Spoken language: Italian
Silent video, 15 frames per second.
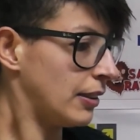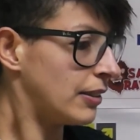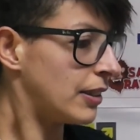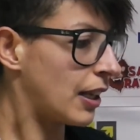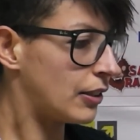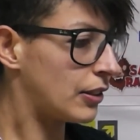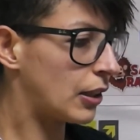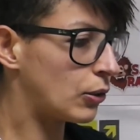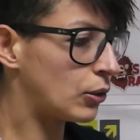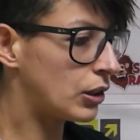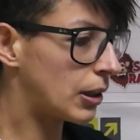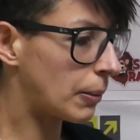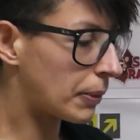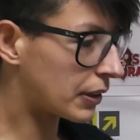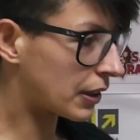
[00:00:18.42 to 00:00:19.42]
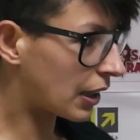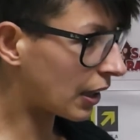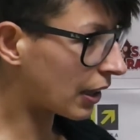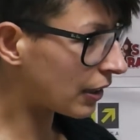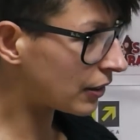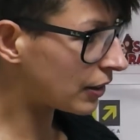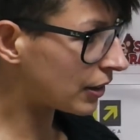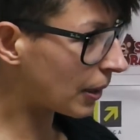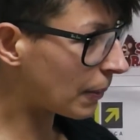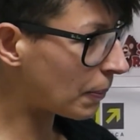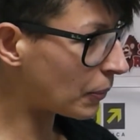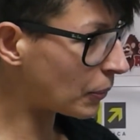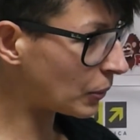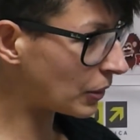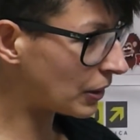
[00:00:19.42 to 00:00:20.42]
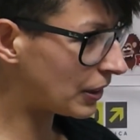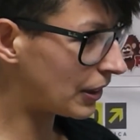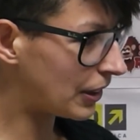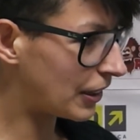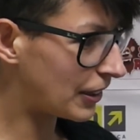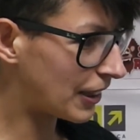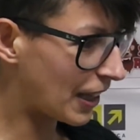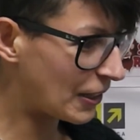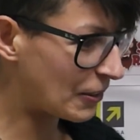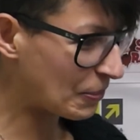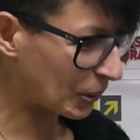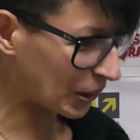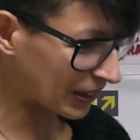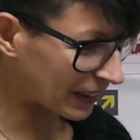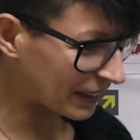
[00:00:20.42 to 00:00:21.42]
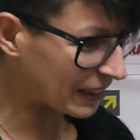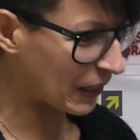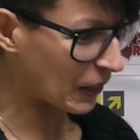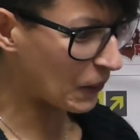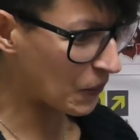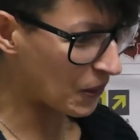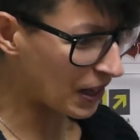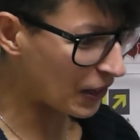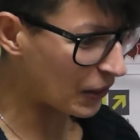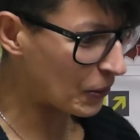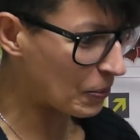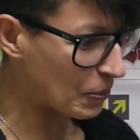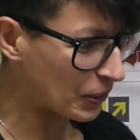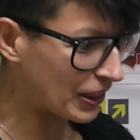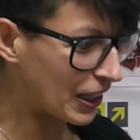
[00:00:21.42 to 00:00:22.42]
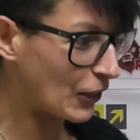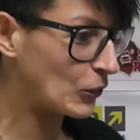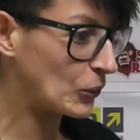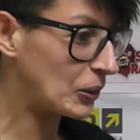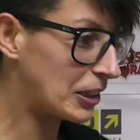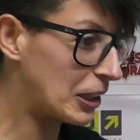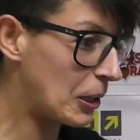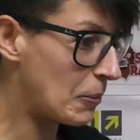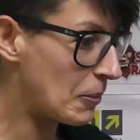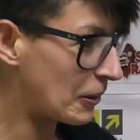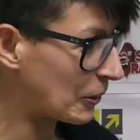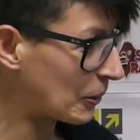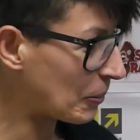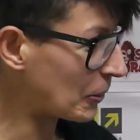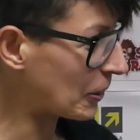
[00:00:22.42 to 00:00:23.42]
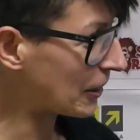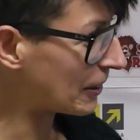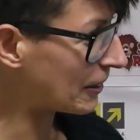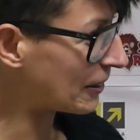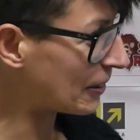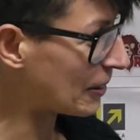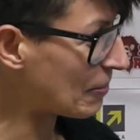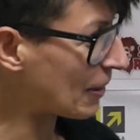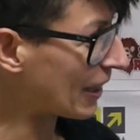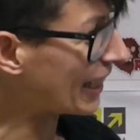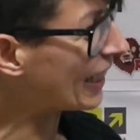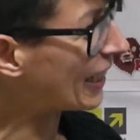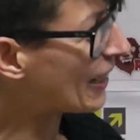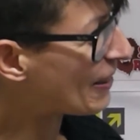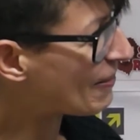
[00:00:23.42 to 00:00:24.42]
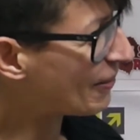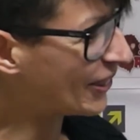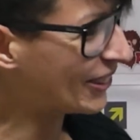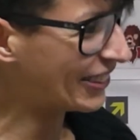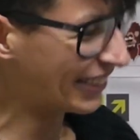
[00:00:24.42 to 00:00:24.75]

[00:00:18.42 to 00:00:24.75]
Dai, siamo riusciti a portare a casa i tre punti, l'importante era quello, poi dai sui dribbling, poi ne, ne parleremo.